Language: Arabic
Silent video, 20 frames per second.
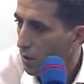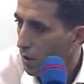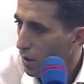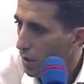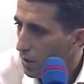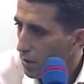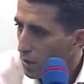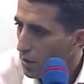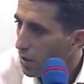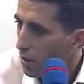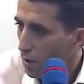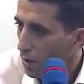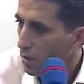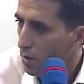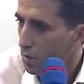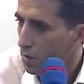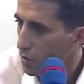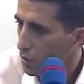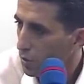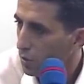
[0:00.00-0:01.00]
علي انا
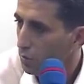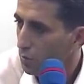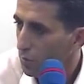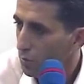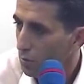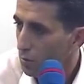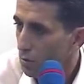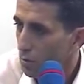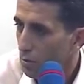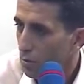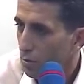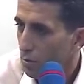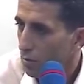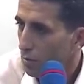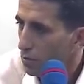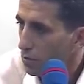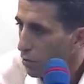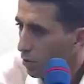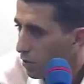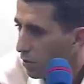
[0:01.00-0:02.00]
خليه يشكي
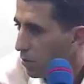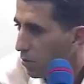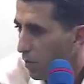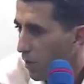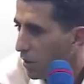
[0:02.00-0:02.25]
دونك